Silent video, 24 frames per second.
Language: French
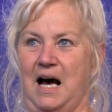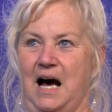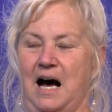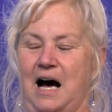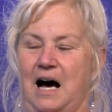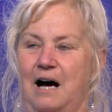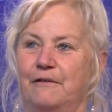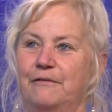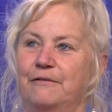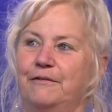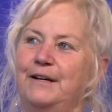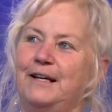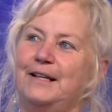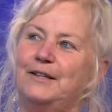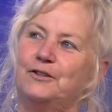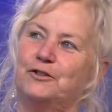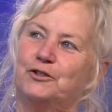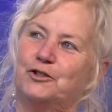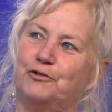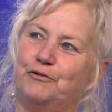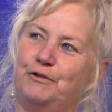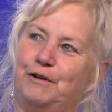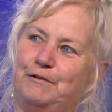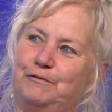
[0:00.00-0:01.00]
En fait,
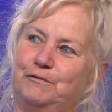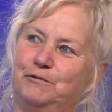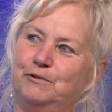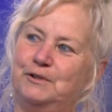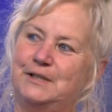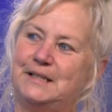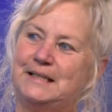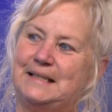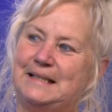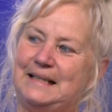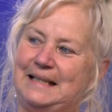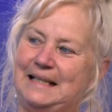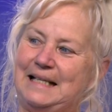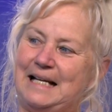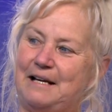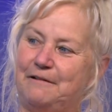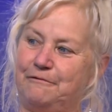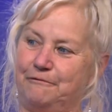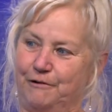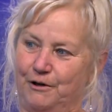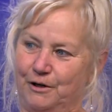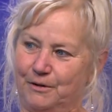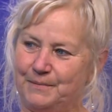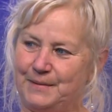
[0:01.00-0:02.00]
je vais vous citer la
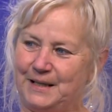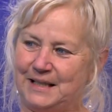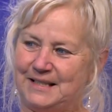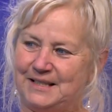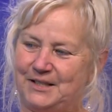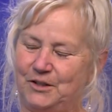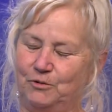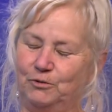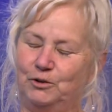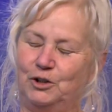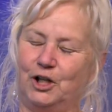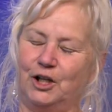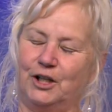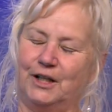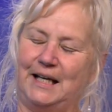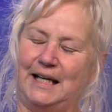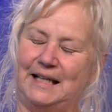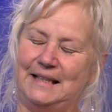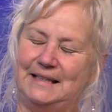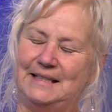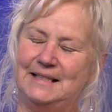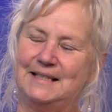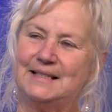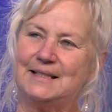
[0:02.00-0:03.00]
formation de
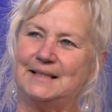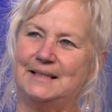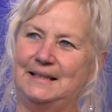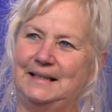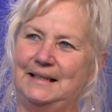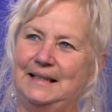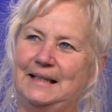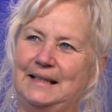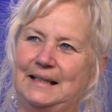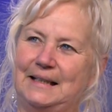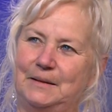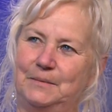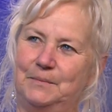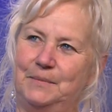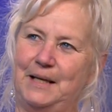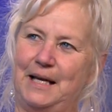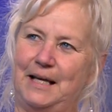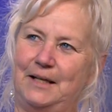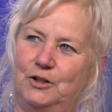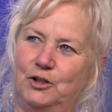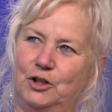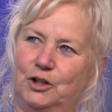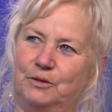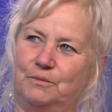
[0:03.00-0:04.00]
l'organisme qui décrit
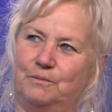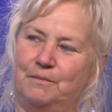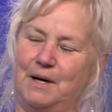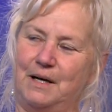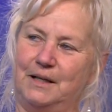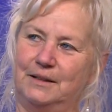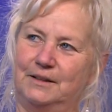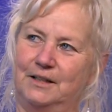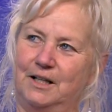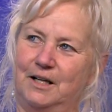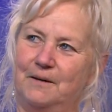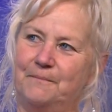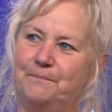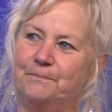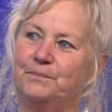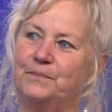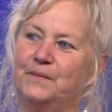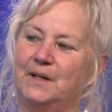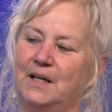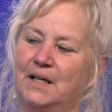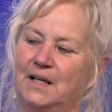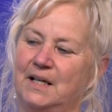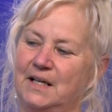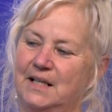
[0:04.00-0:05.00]
bien notre mandat.
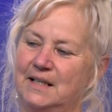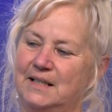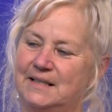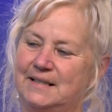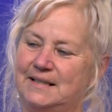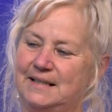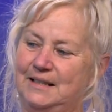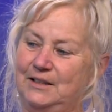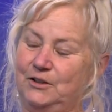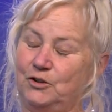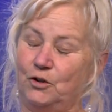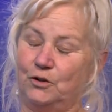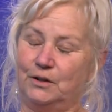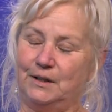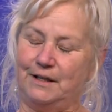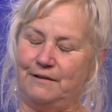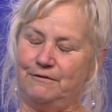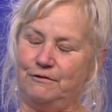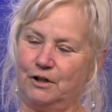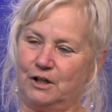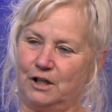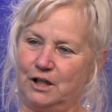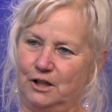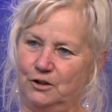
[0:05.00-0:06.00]
C'est un
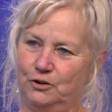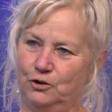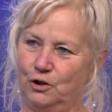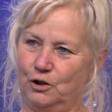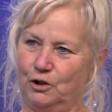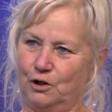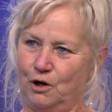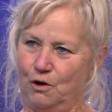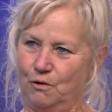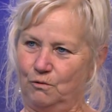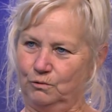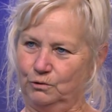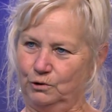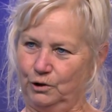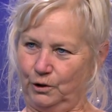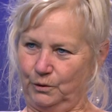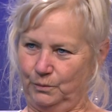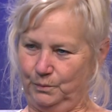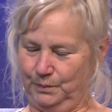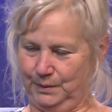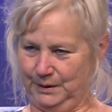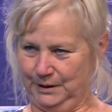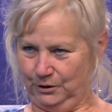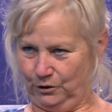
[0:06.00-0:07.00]
avocat de Londres,
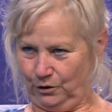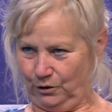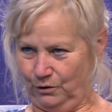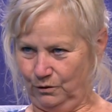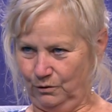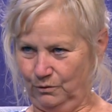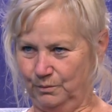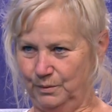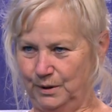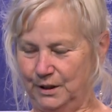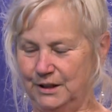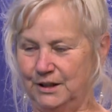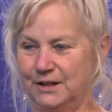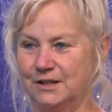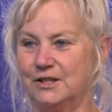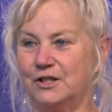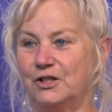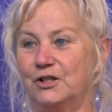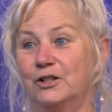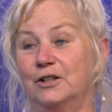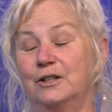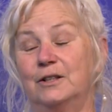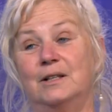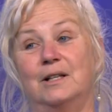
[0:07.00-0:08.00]
Peter
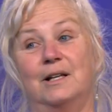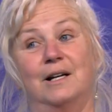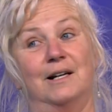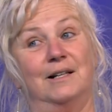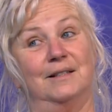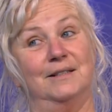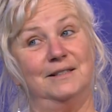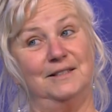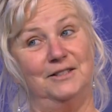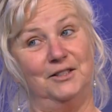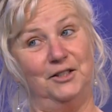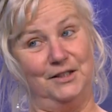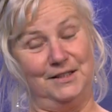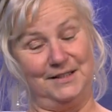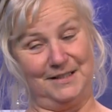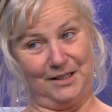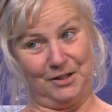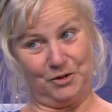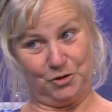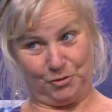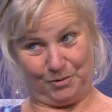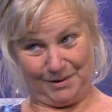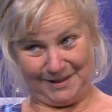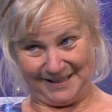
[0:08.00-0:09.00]
Benenson, en
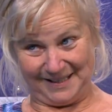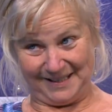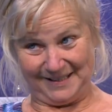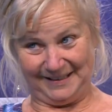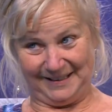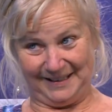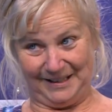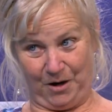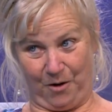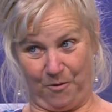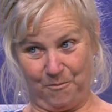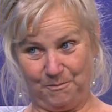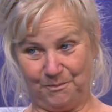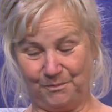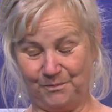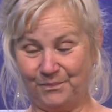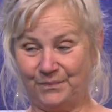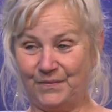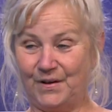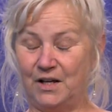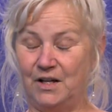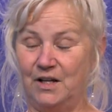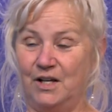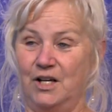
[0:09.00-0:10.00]
1961
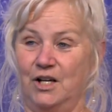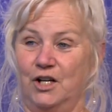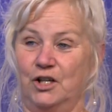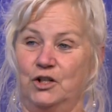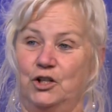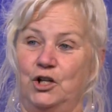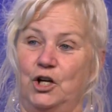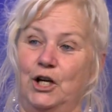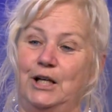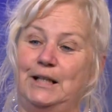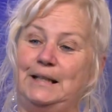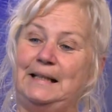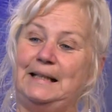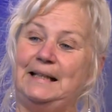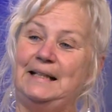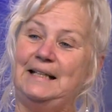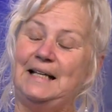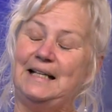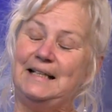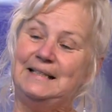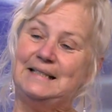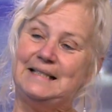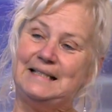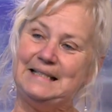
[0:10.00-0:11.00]
qui a
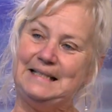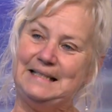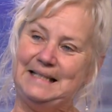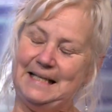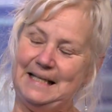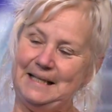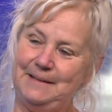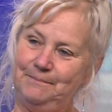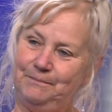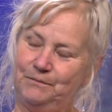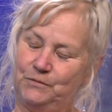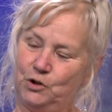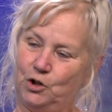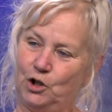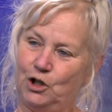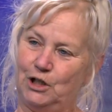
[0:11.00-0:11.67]
été indigné de